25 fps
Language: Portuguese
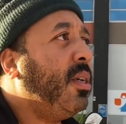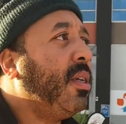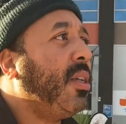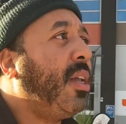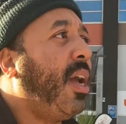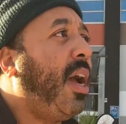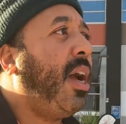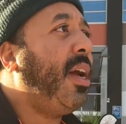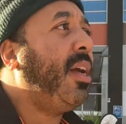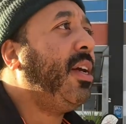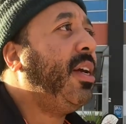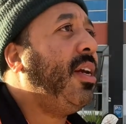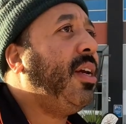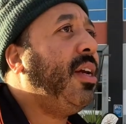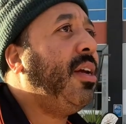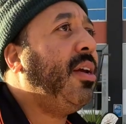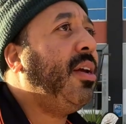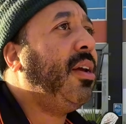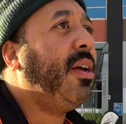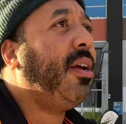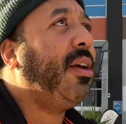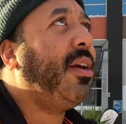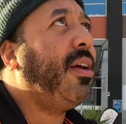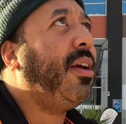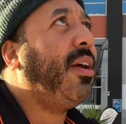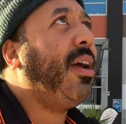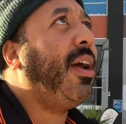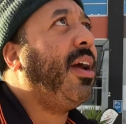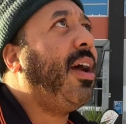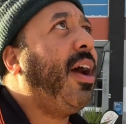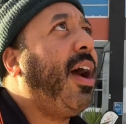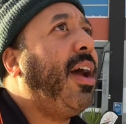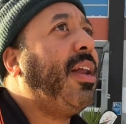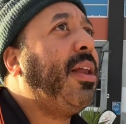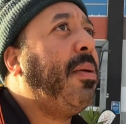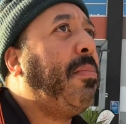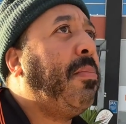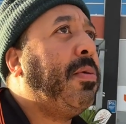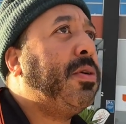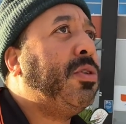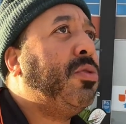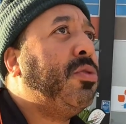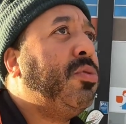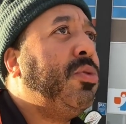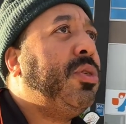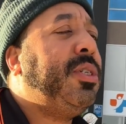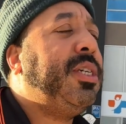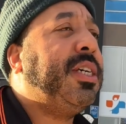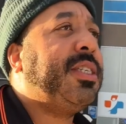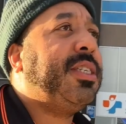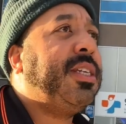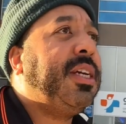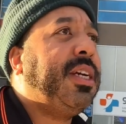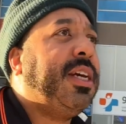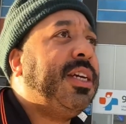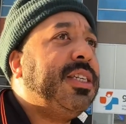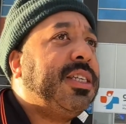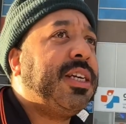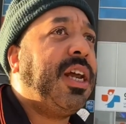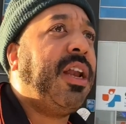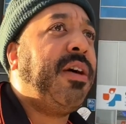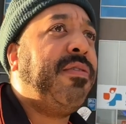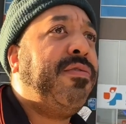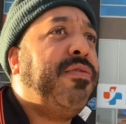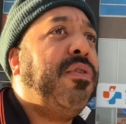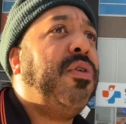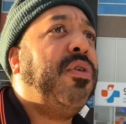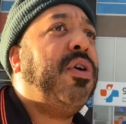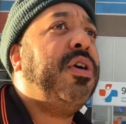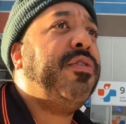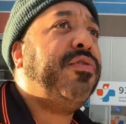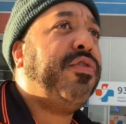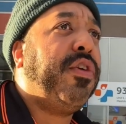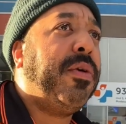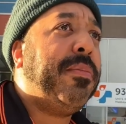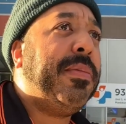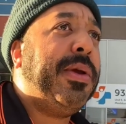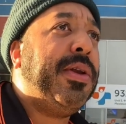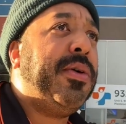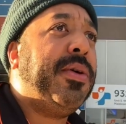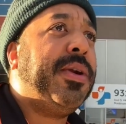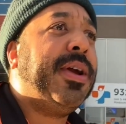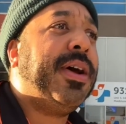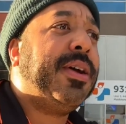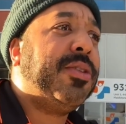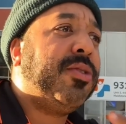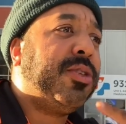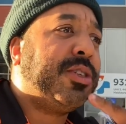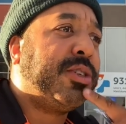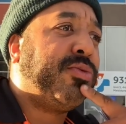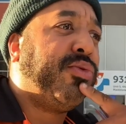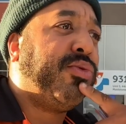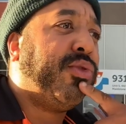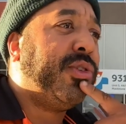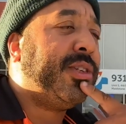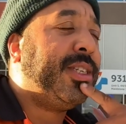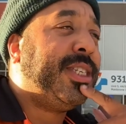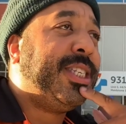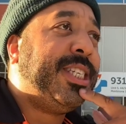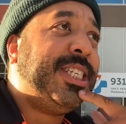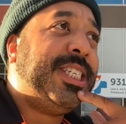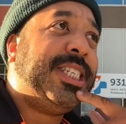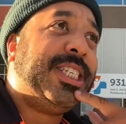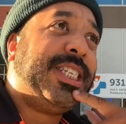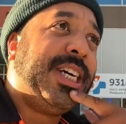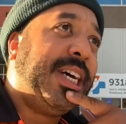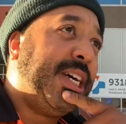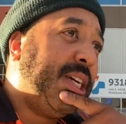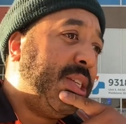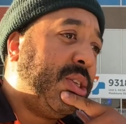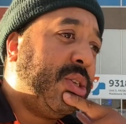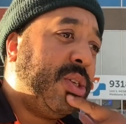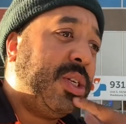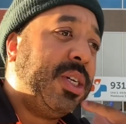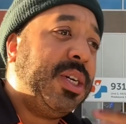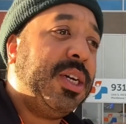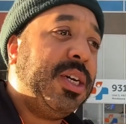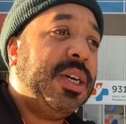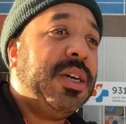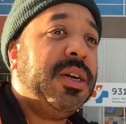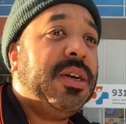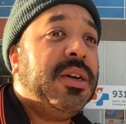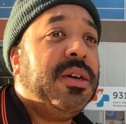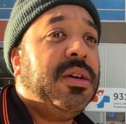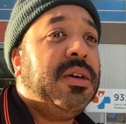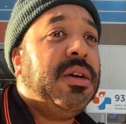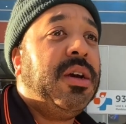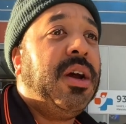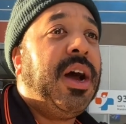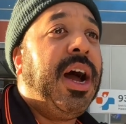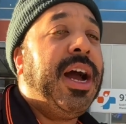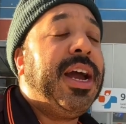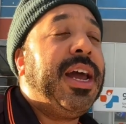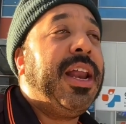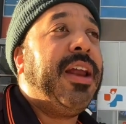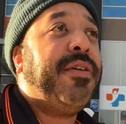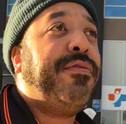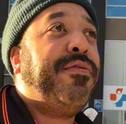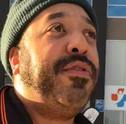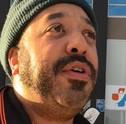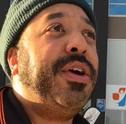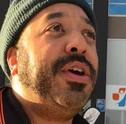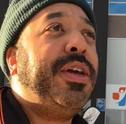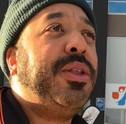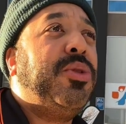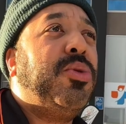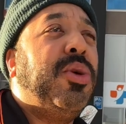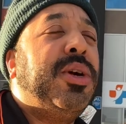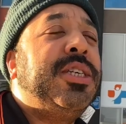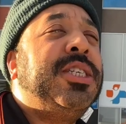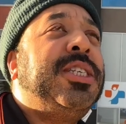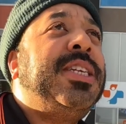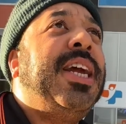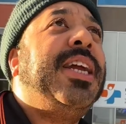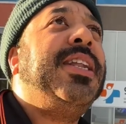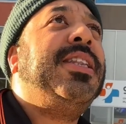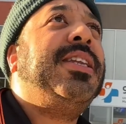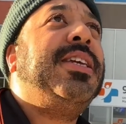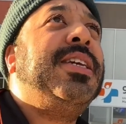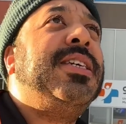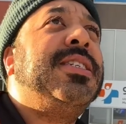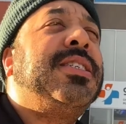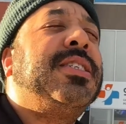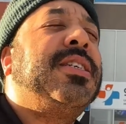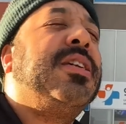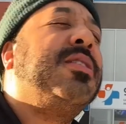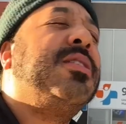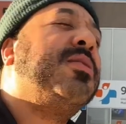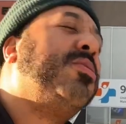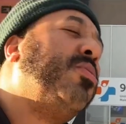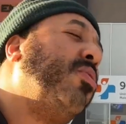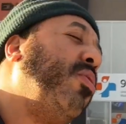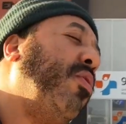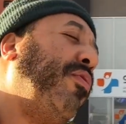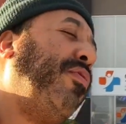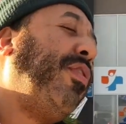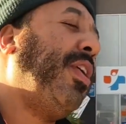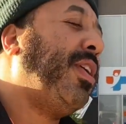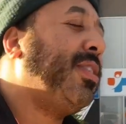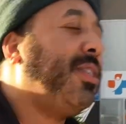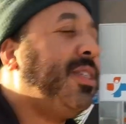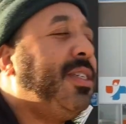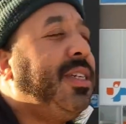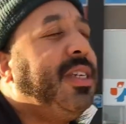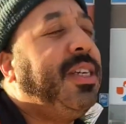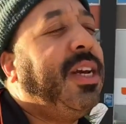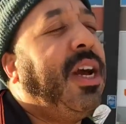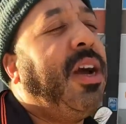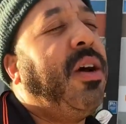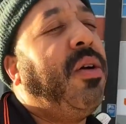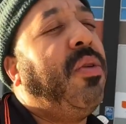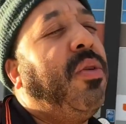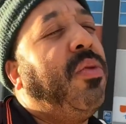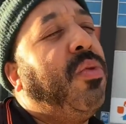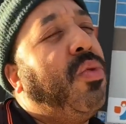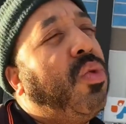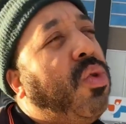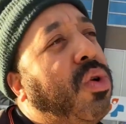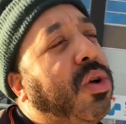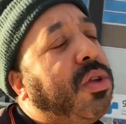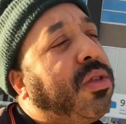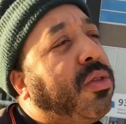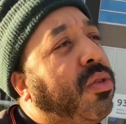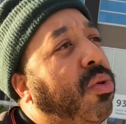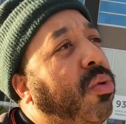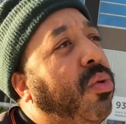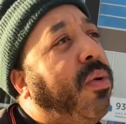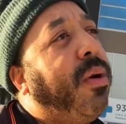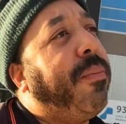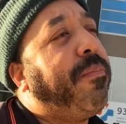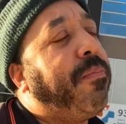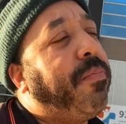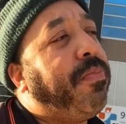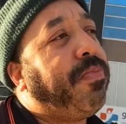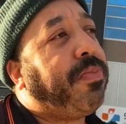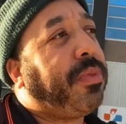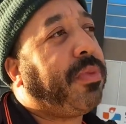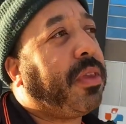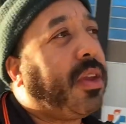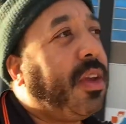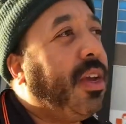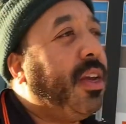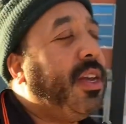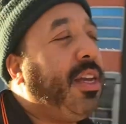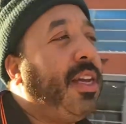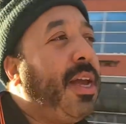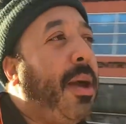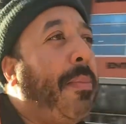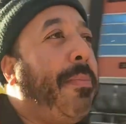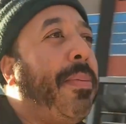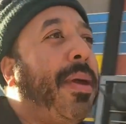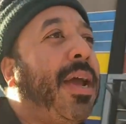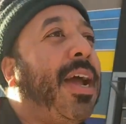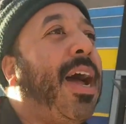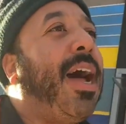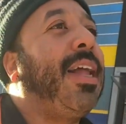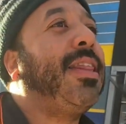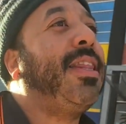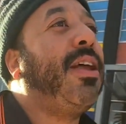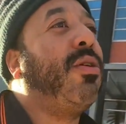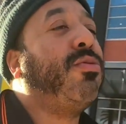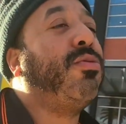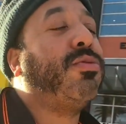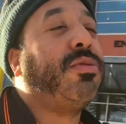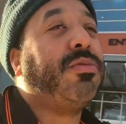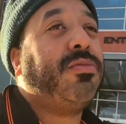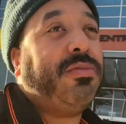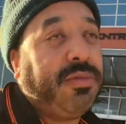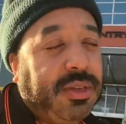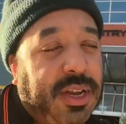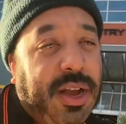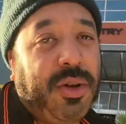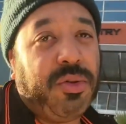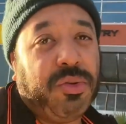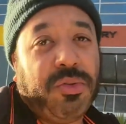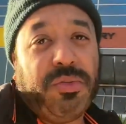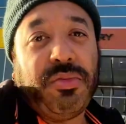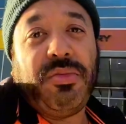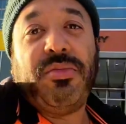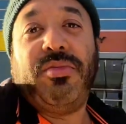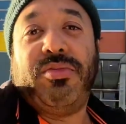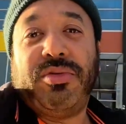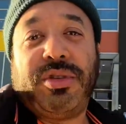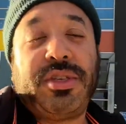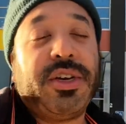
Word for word: Tá? E aí depois no dia seguinte ela foi, foi melhorando, acho que foi desinchando. Aí ela foi em dois dentistas, um não fazia, o outro ia pegar até o né, o, o,